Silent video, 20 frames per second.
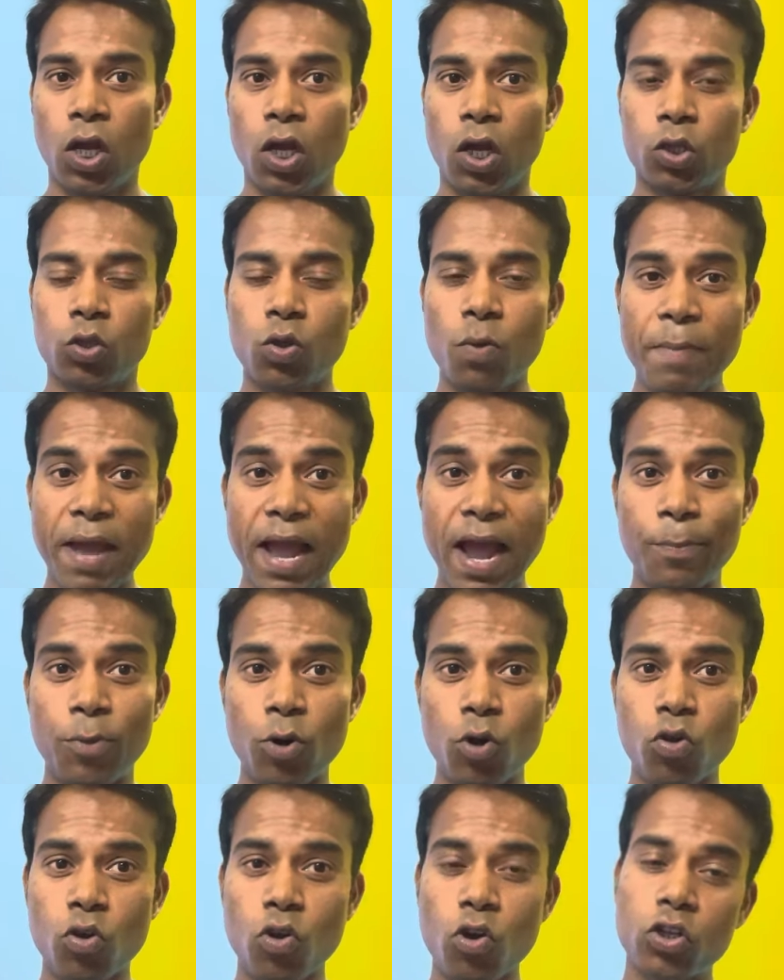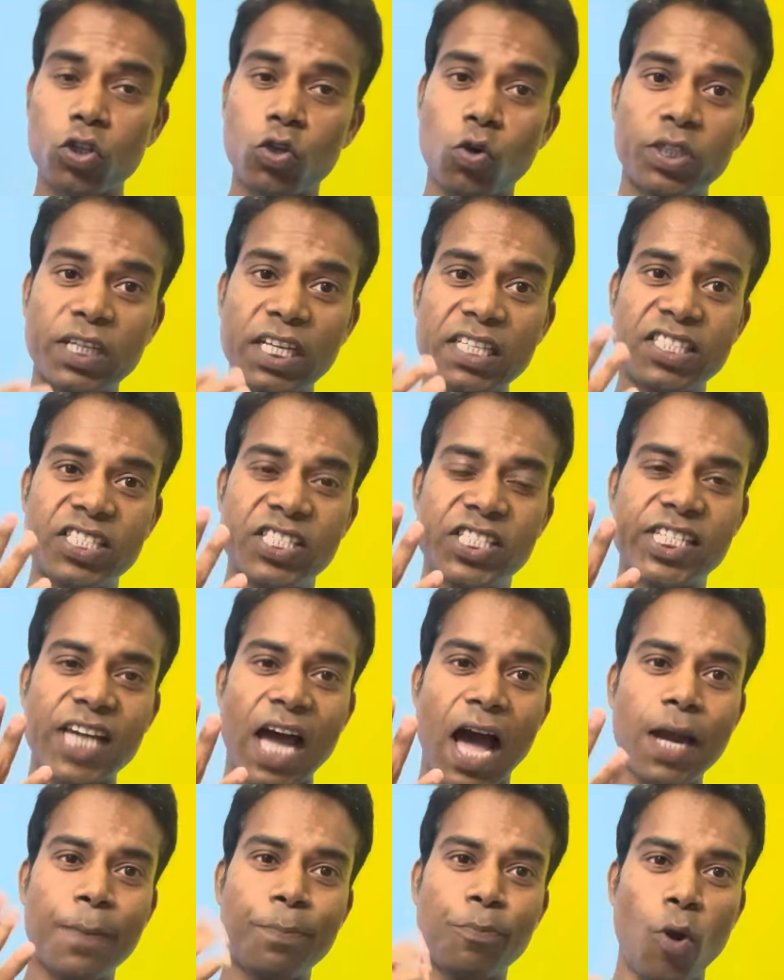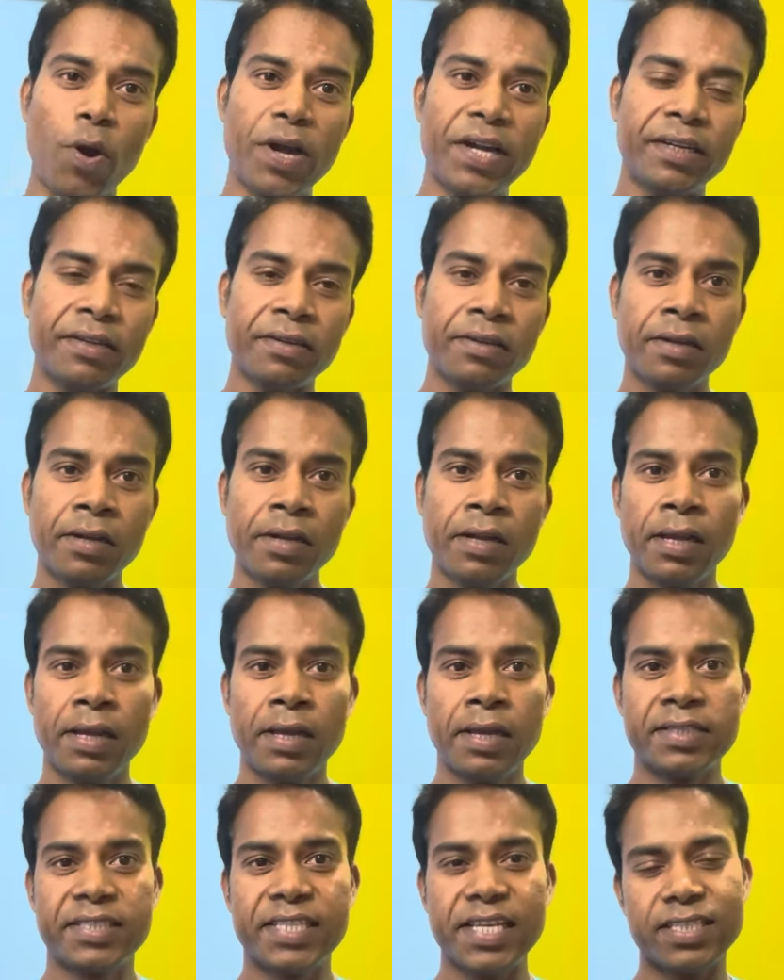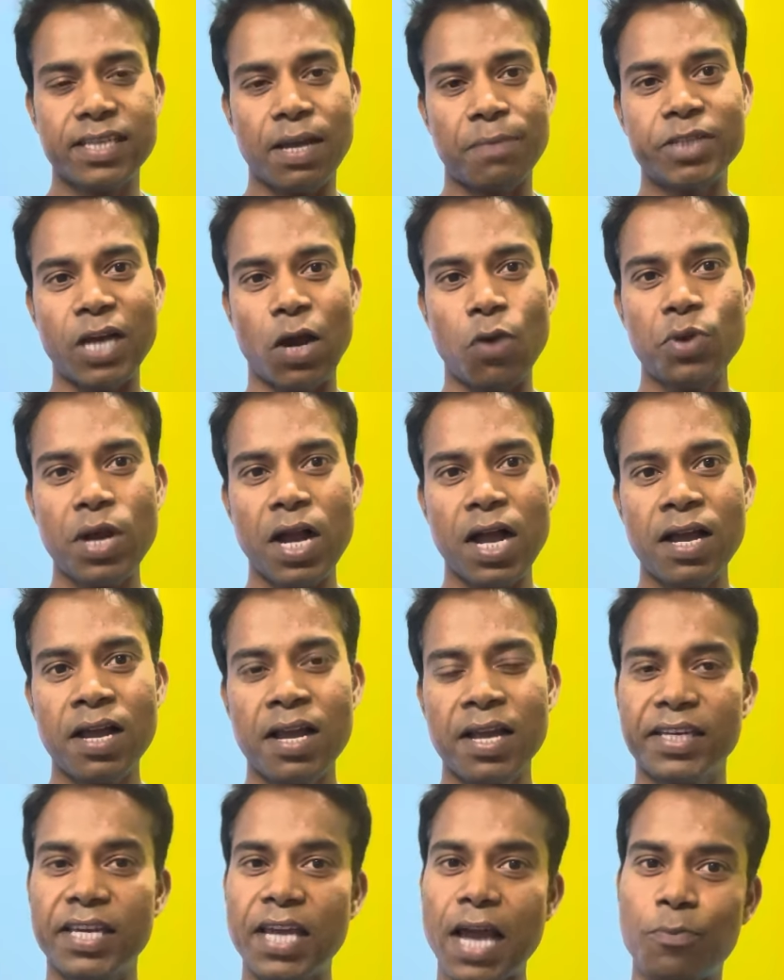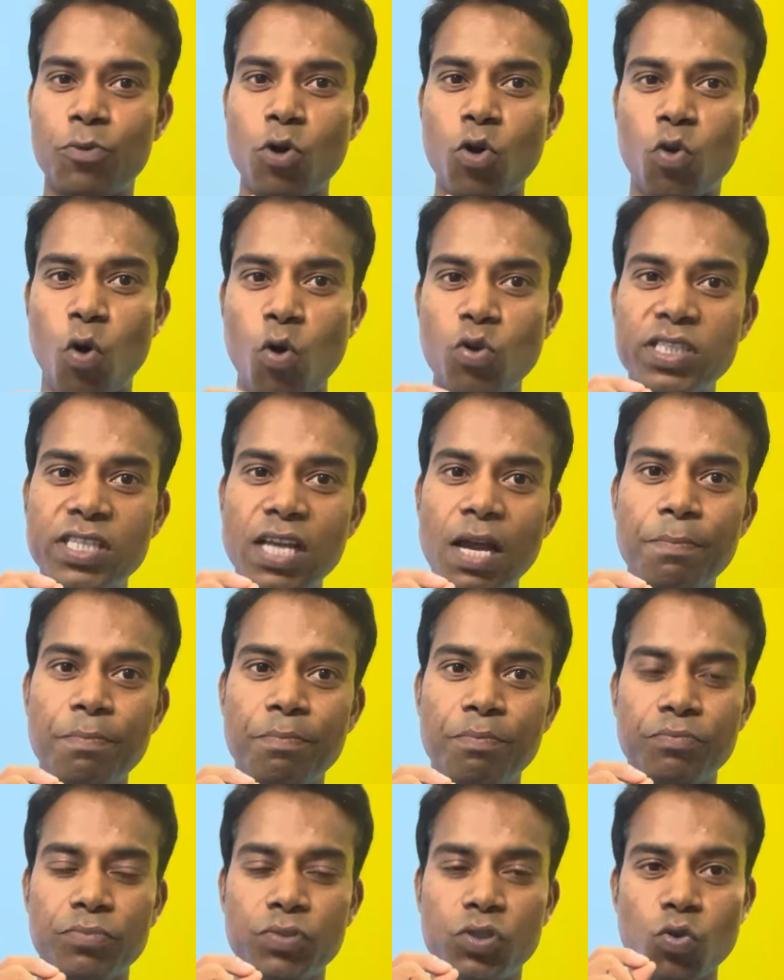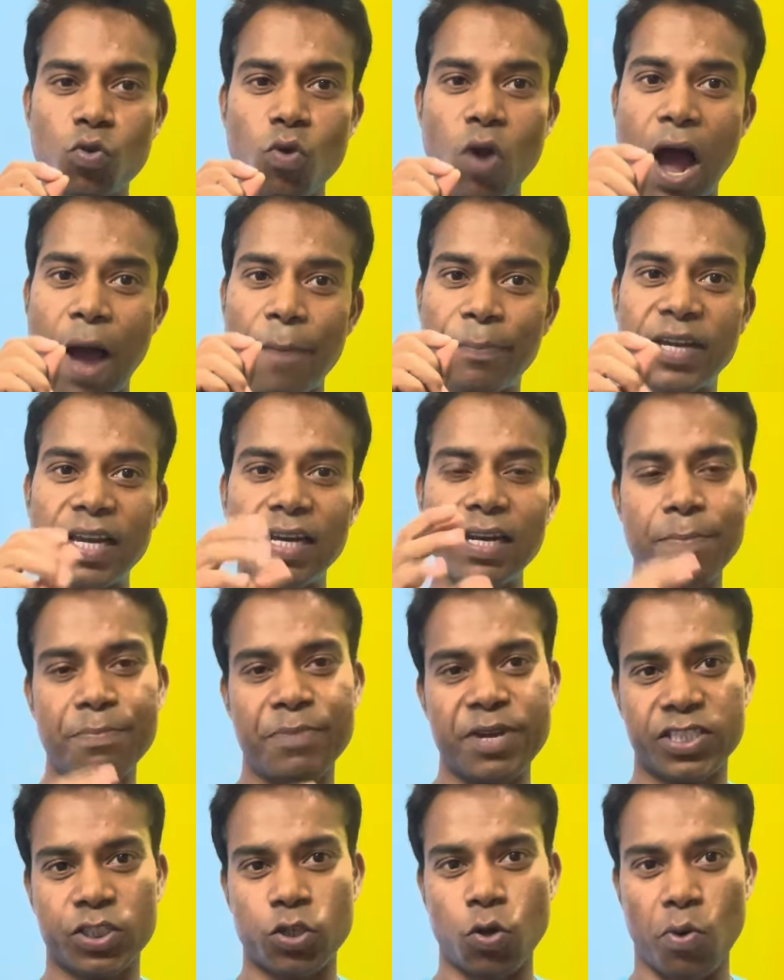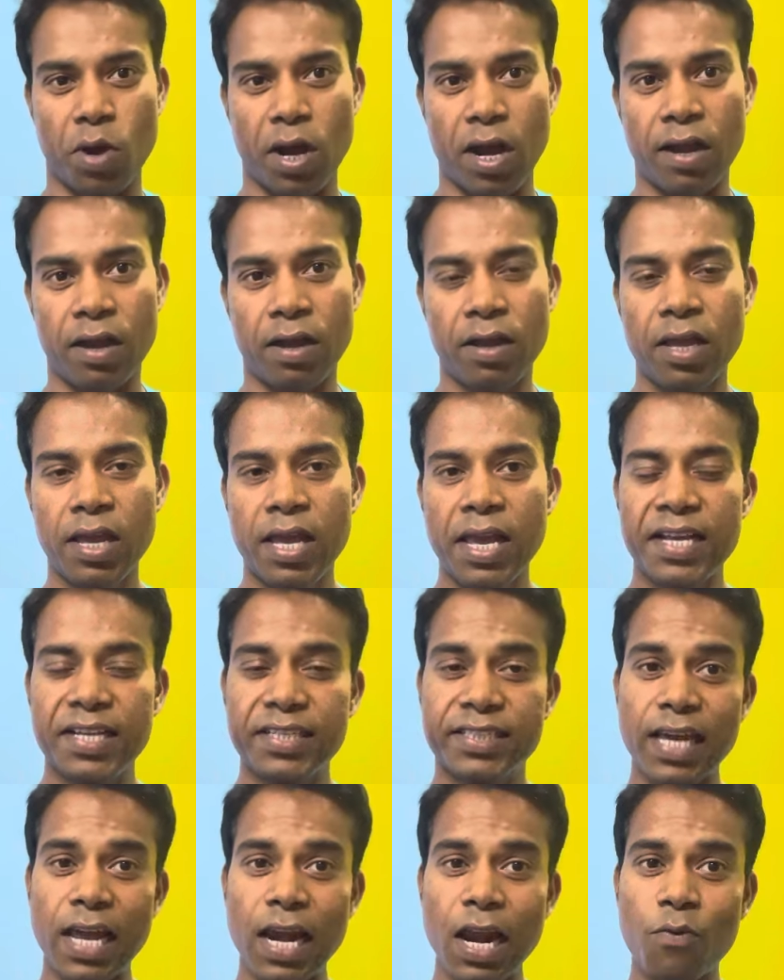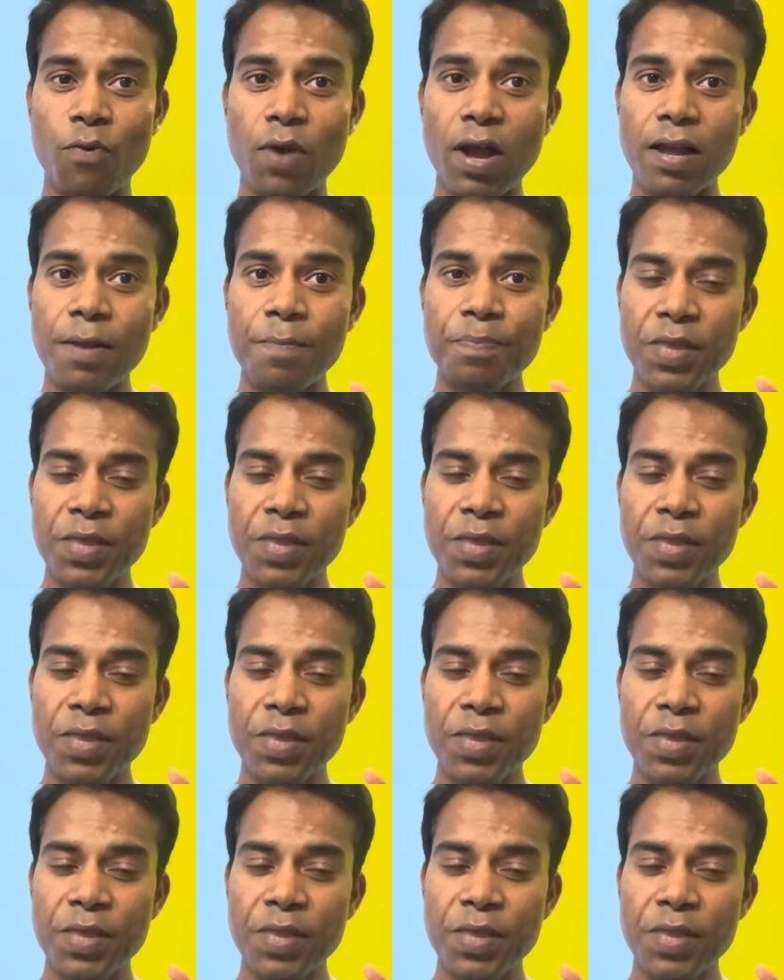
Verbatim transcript: तो मैं आप लोगों को टोटल चार पॉइंट से समझाऊंगा कि आपको कौन सा शू आपके लिए बेस्ट होगा इसके अलावा